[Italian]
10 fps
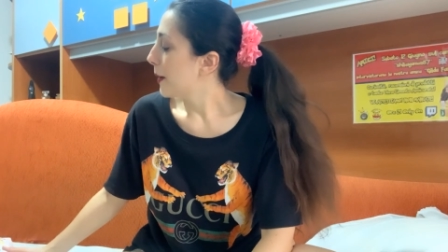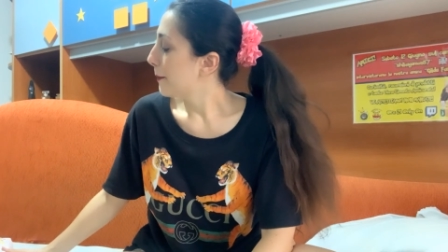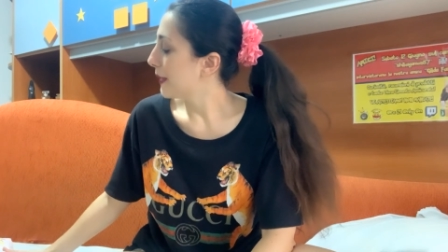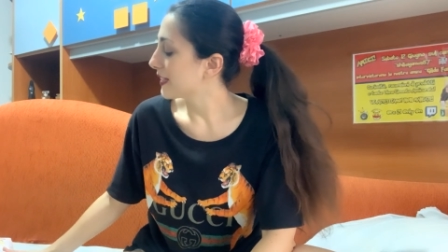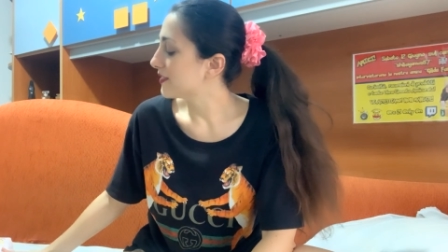
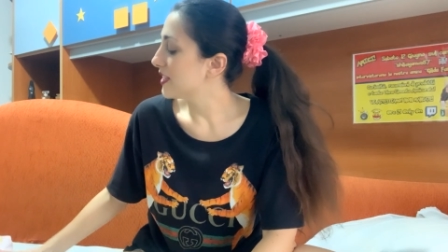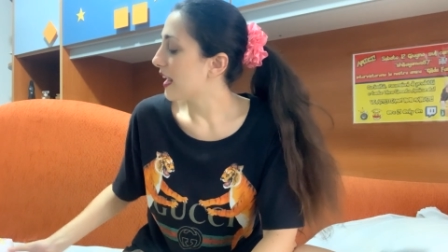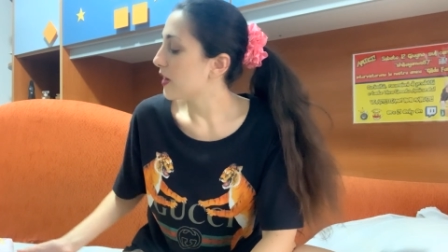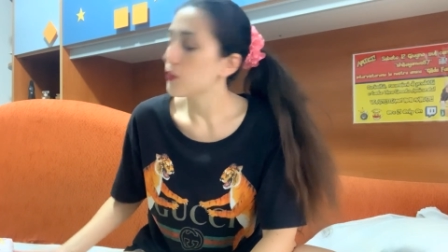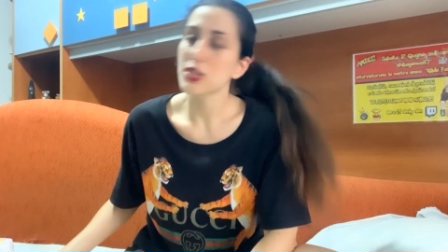
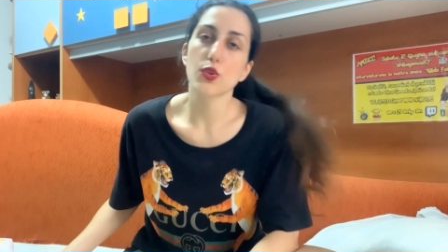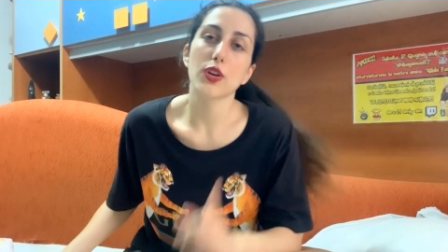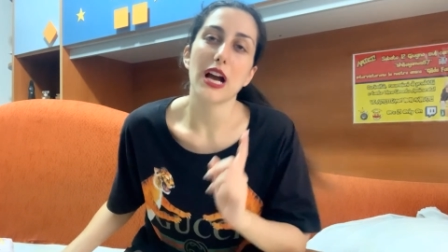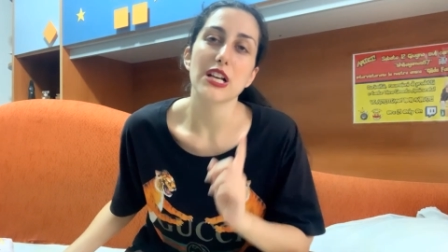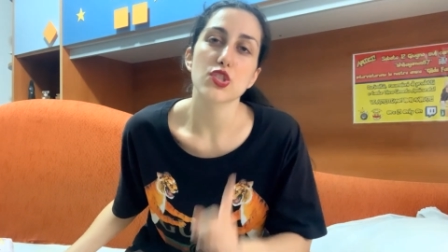partirei in questo
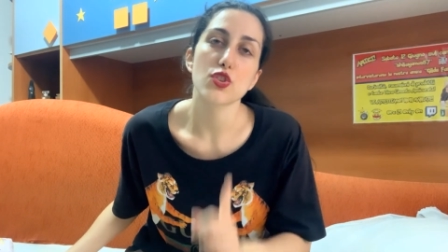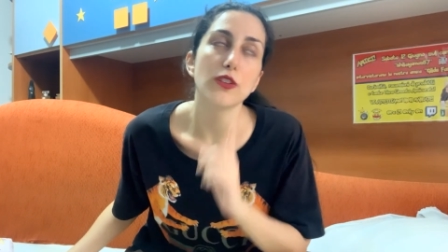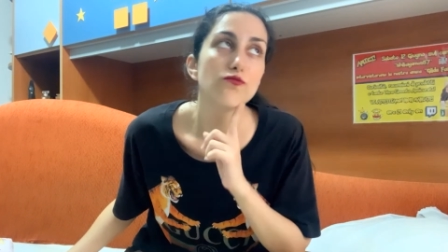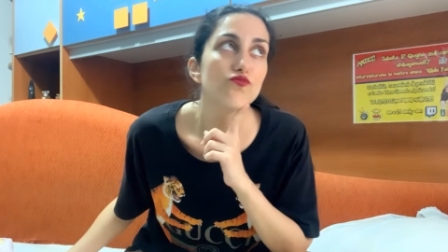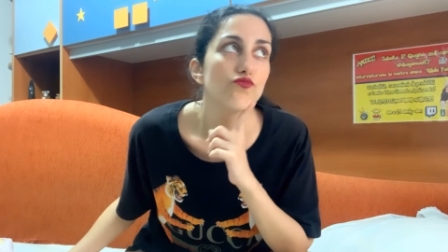
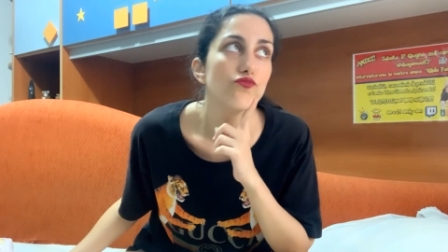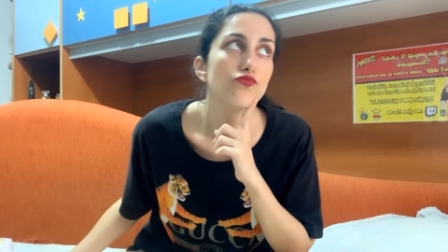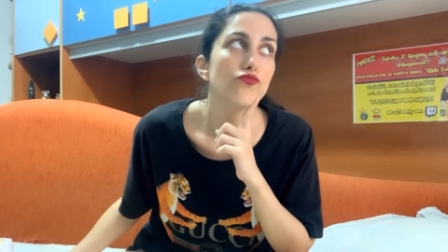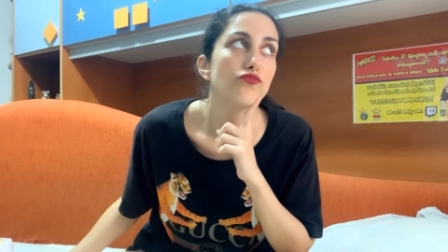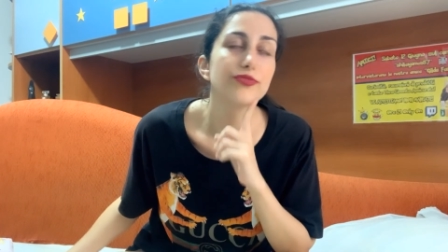caso mh,
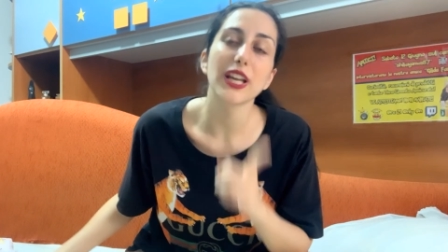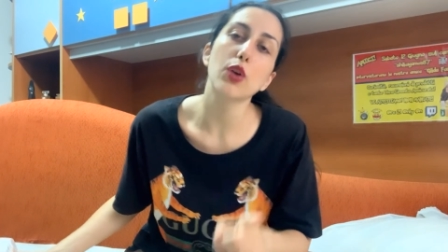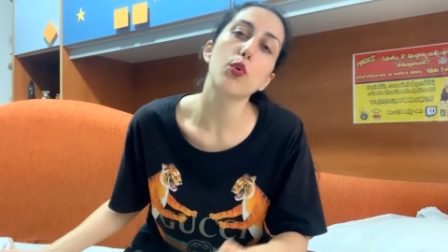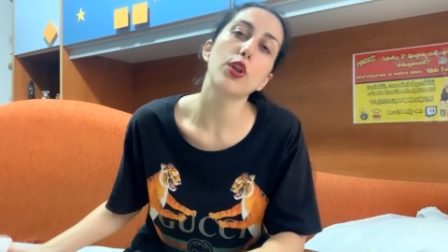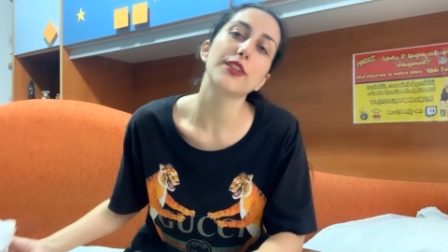mm, da
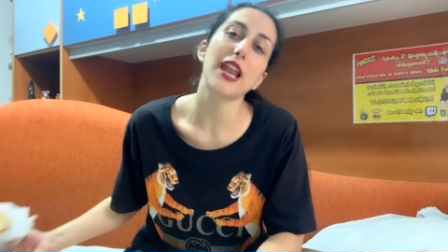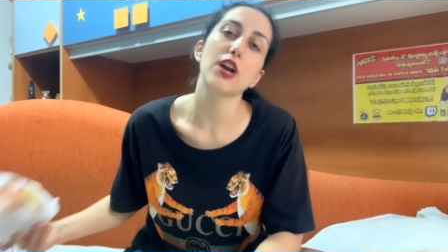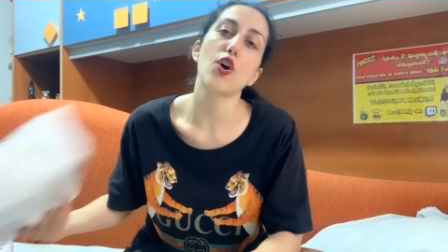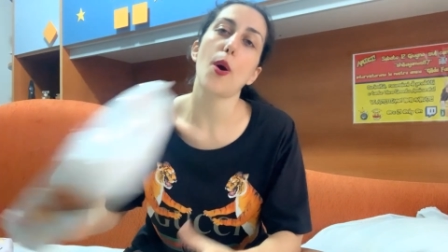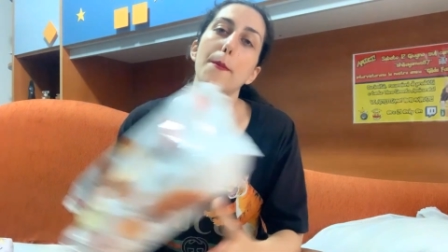quello della
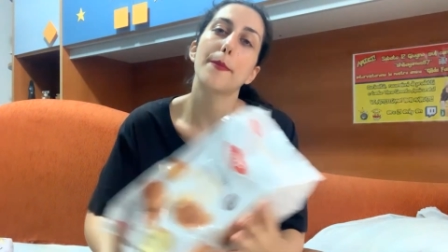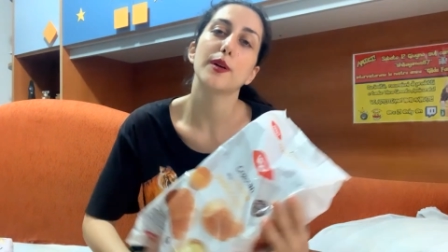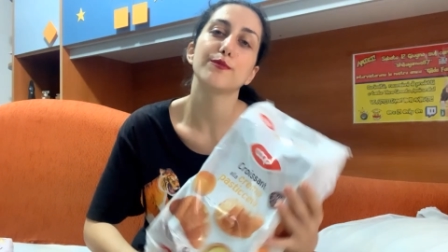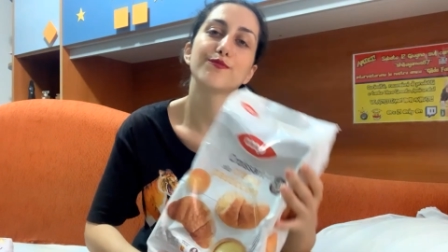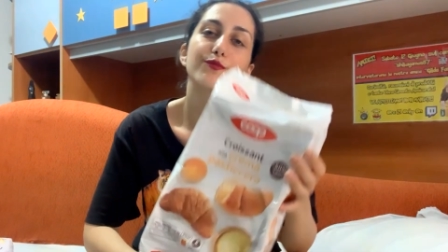COP
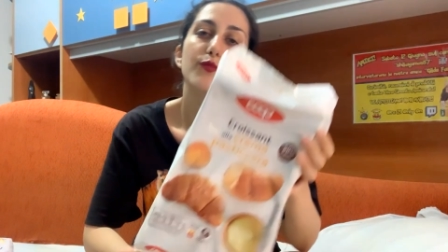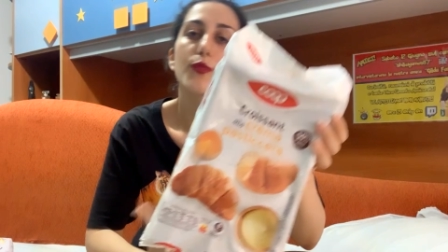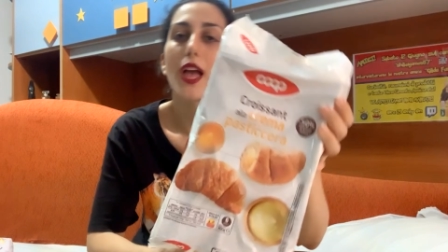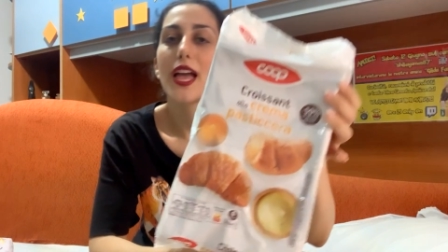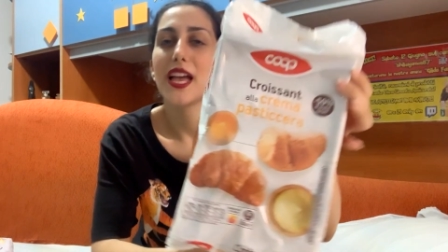
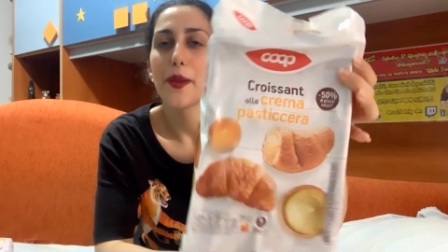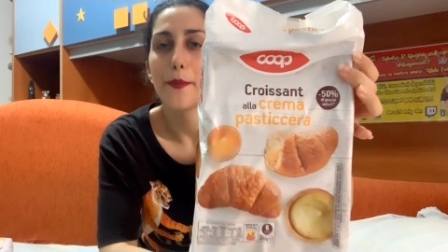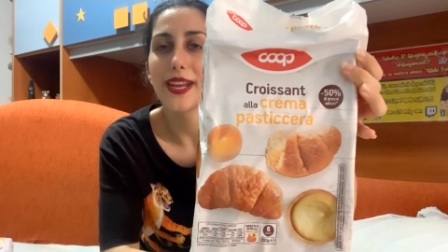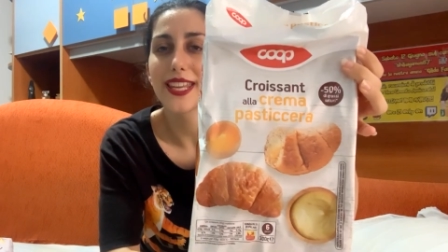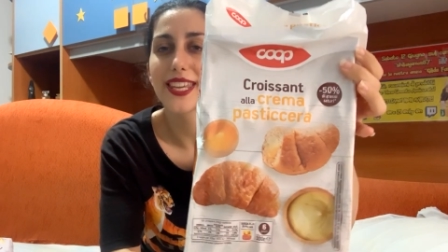
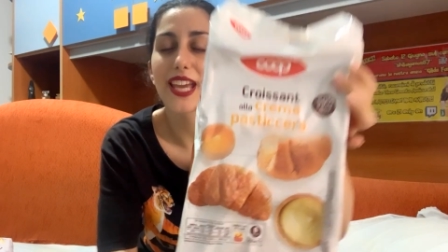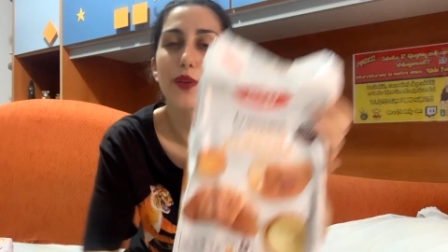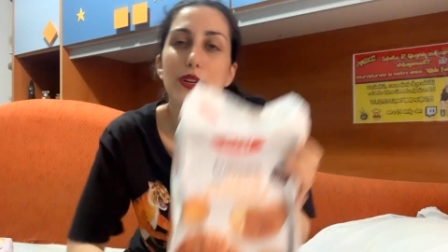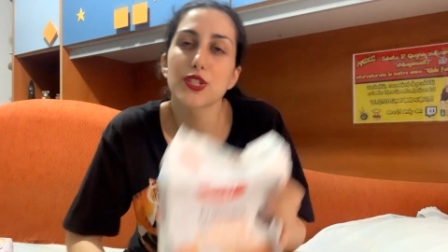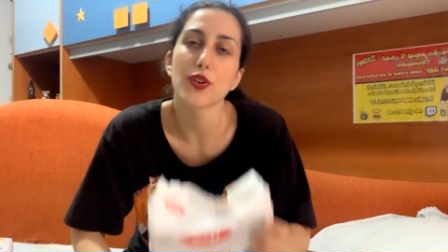perché in
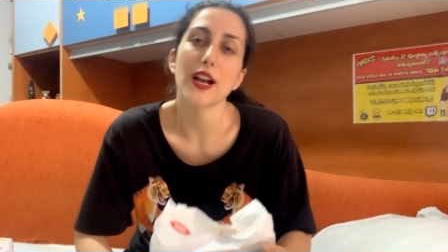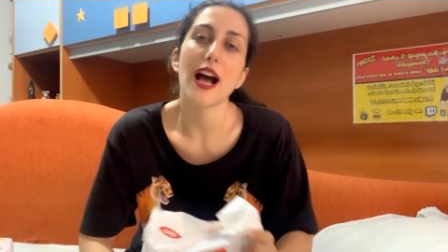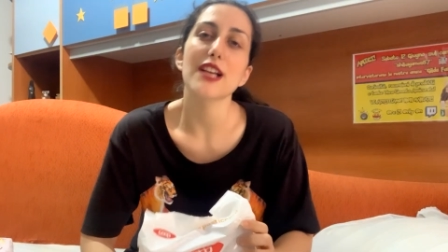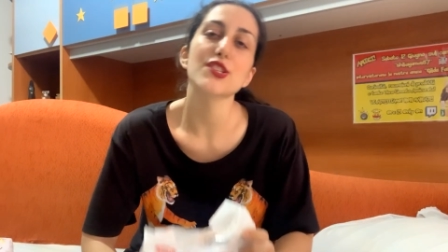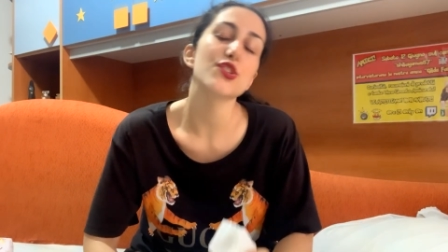questo
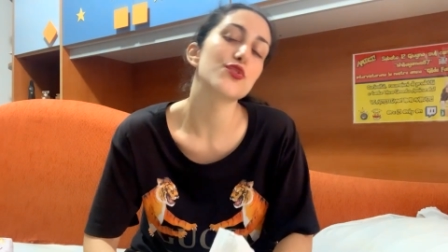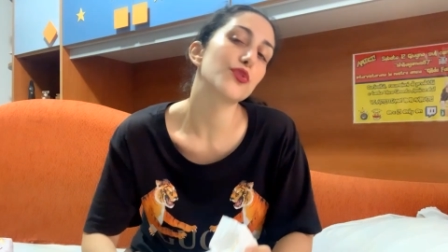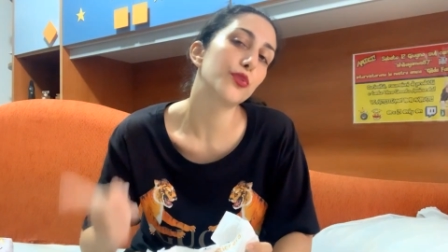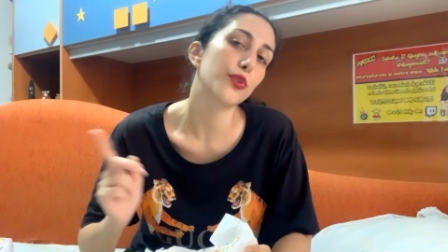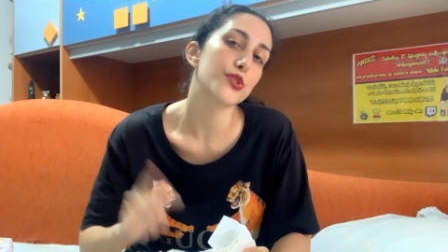caso sono
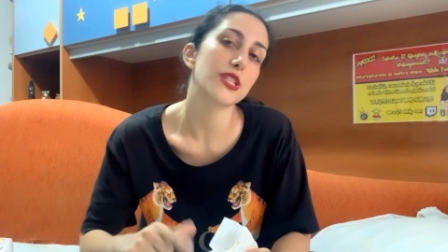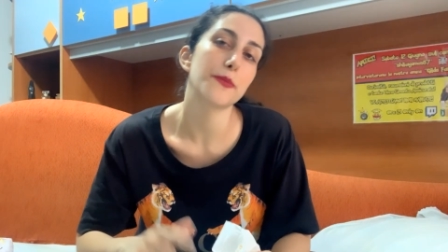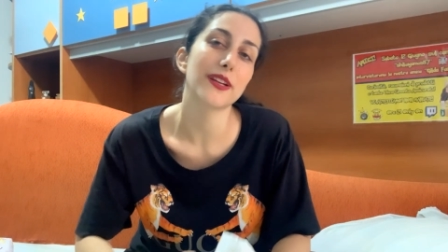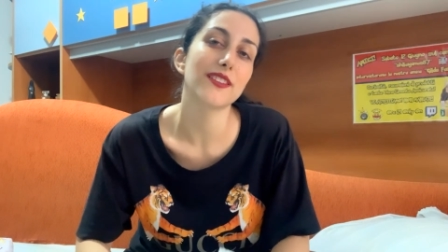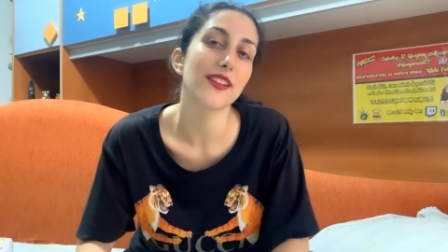curiosa di
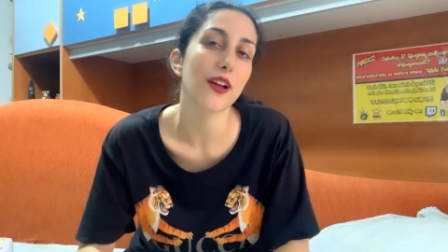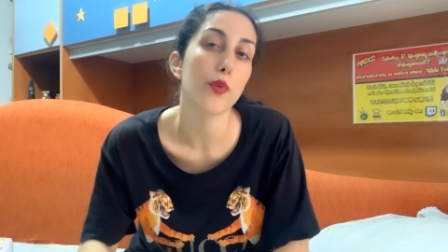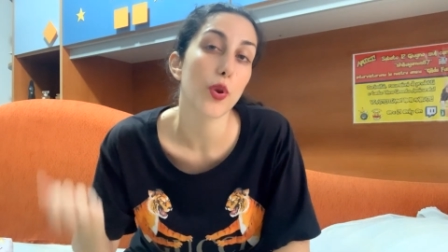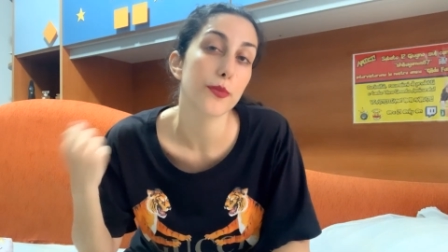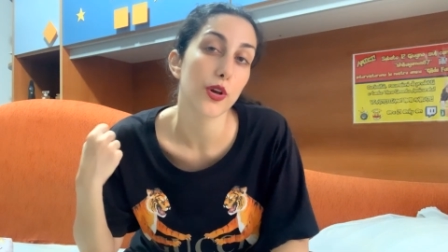partire da
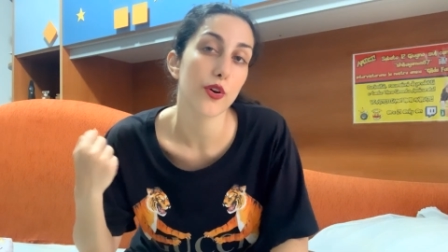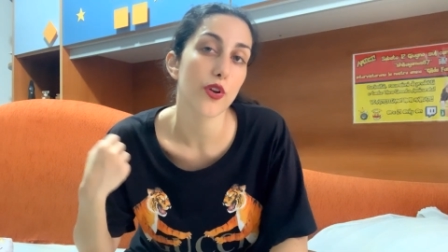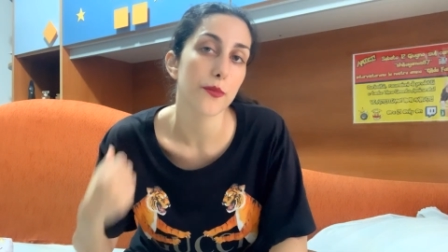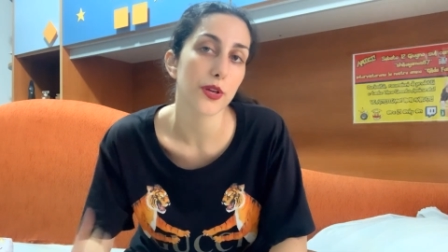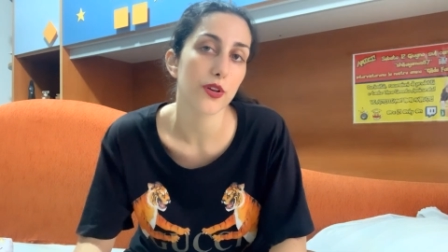quello più
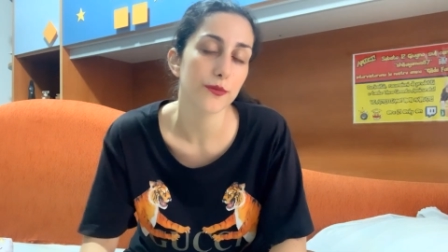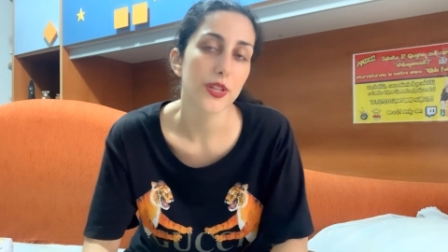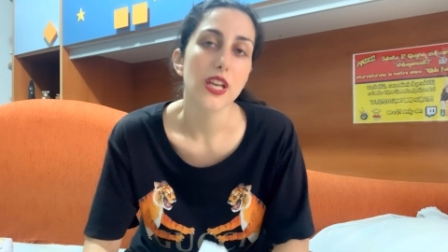economico.